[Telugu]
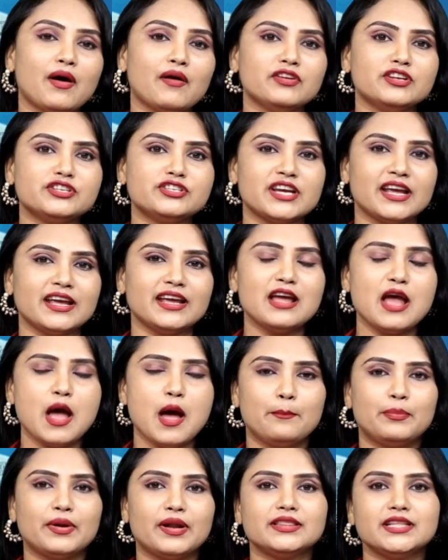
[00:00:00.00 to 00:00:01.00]
భావించే
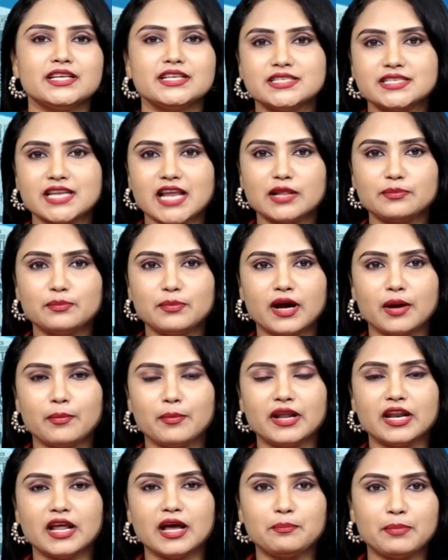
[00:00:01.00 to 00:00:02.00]

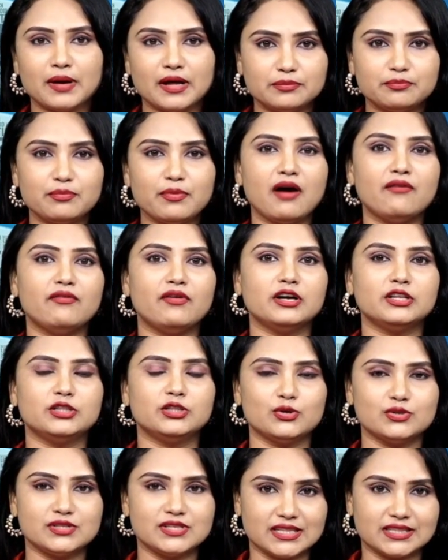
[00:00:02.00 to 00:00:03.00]
ప్రతిష్టాత్మకమైన పద్మ
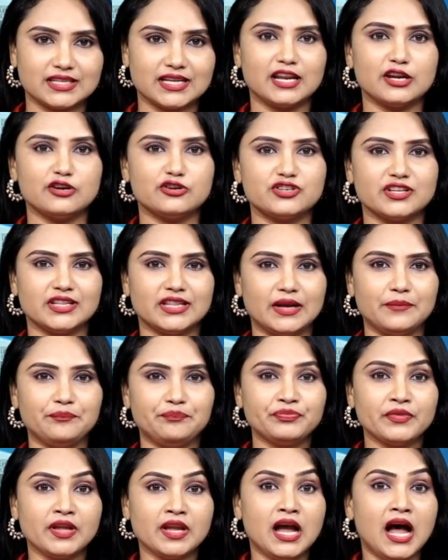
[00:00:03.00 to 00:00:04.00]
అవార్డుతో సత్కరించింది
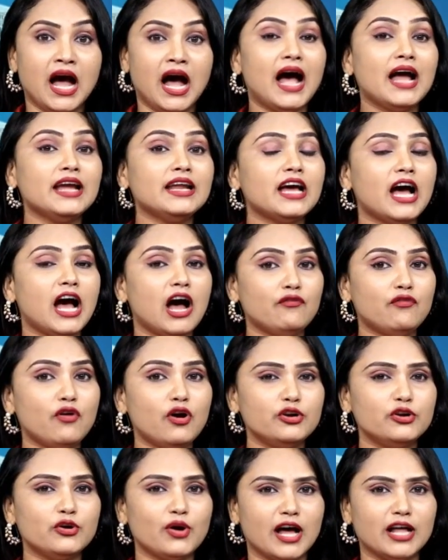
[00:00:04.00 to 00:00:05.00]
ఆయన
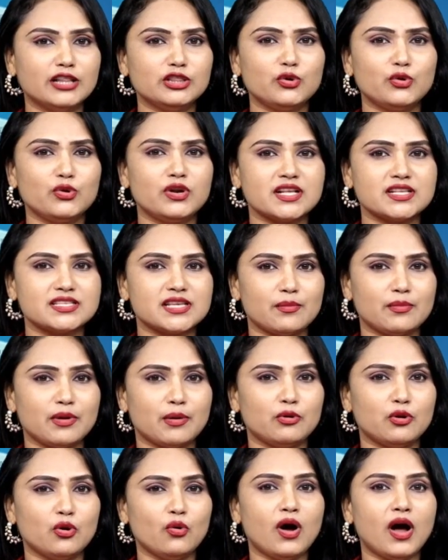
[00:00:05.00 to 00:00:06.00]
అవార్డు అందుకున్న
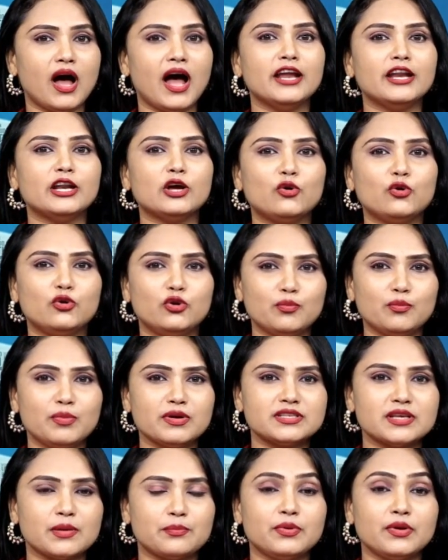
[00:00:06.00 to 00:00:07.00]
సమయంలో ఆయన కుటుంబ
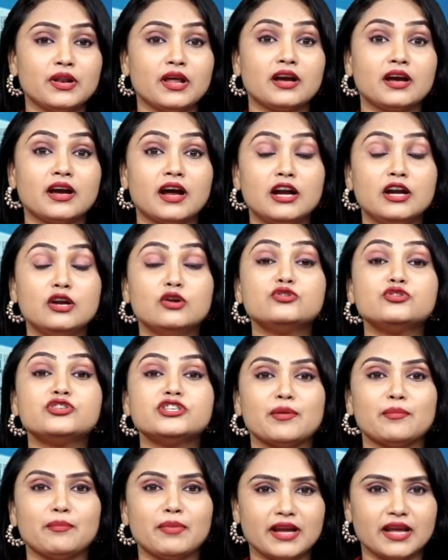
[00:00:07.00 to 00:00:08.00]
సభ్యుల కళ్ళు
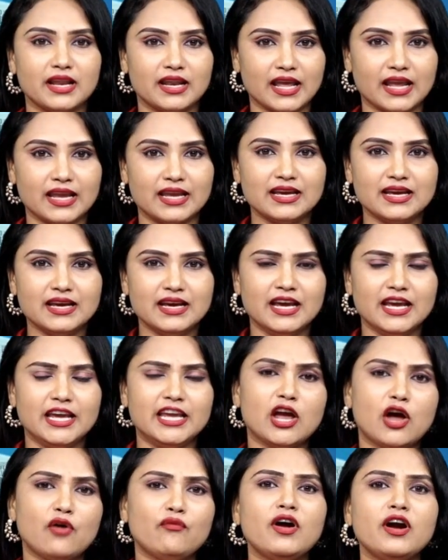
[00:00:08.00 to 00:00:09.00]
చెమ్మకిల్లాయి
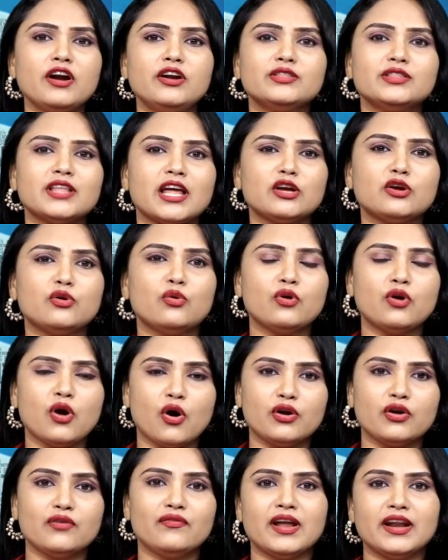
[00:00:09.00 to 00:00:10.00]
ఈ అవార్డు తనకు
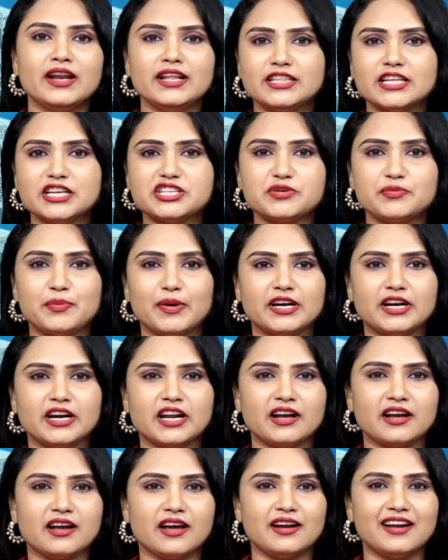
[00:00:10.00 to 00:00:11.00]
గౌరవాన్ని
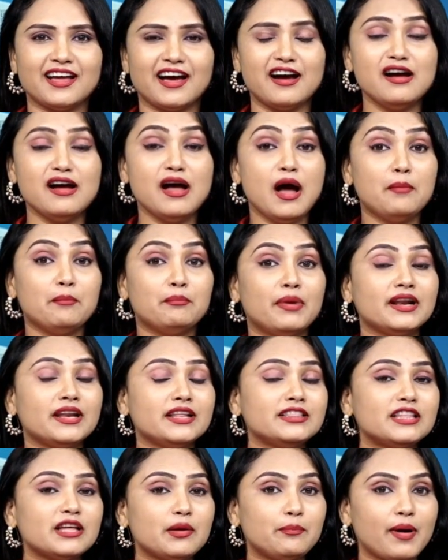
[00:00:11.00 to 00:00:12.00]
తెచ్చిపెట్టడం కన్నా
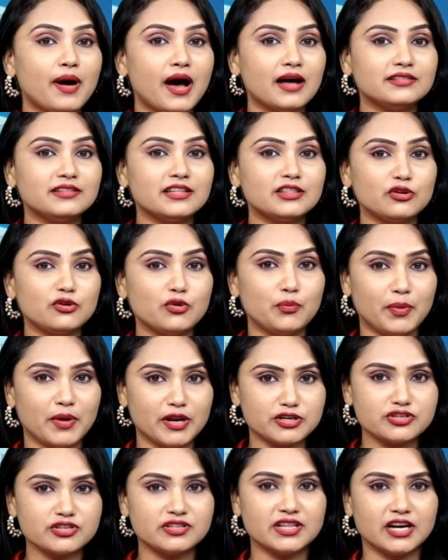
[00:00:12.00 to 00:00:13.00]
మరింత బాధ్యతను
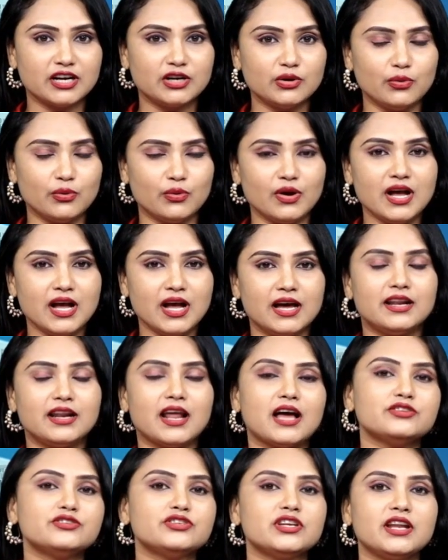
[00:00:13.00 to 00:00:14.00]
పెంచిందంటూ
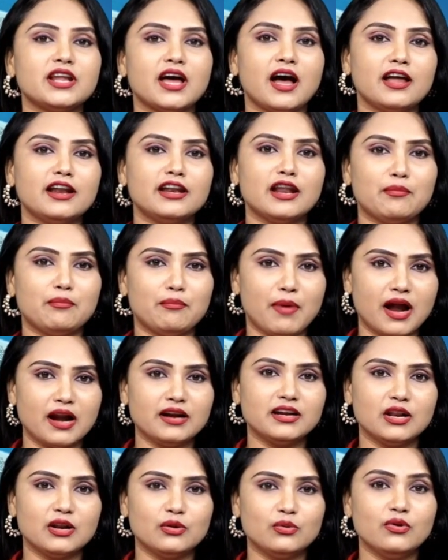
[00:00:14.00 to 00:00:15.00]
రాజన్న అన్న
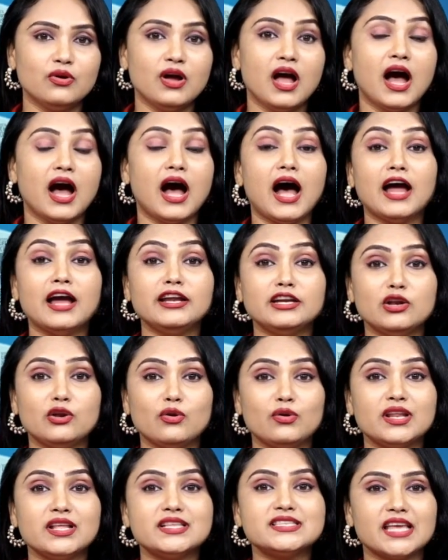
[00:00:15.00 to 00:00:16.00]
మాటలు
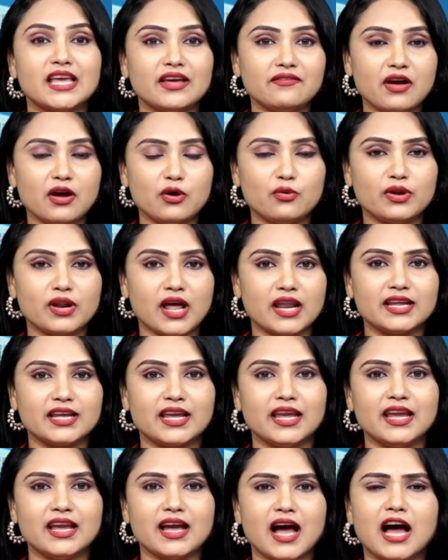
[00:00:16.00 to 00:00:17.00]
ఆయనలోని సేవా
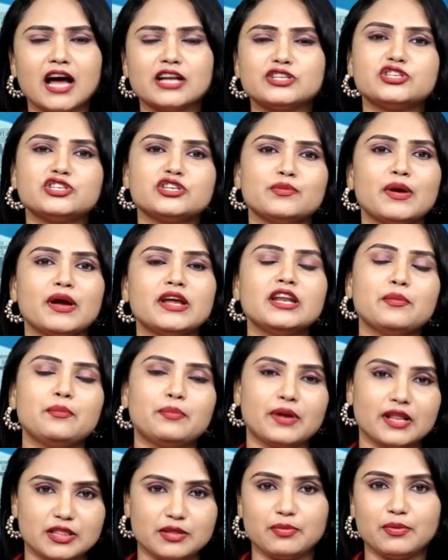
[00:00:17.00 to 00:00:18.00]
గుణానికి అచ్చమైన
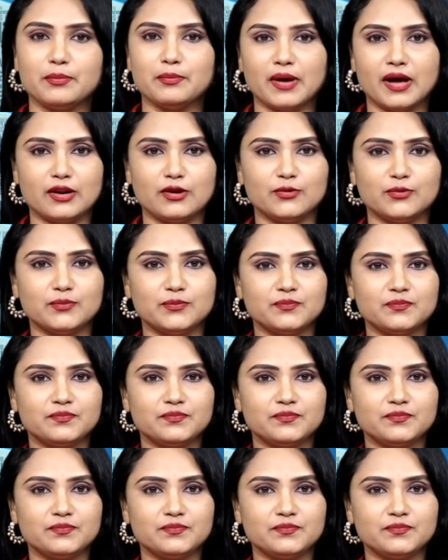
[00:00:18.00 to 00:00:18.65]
ప్రతిబింబాలు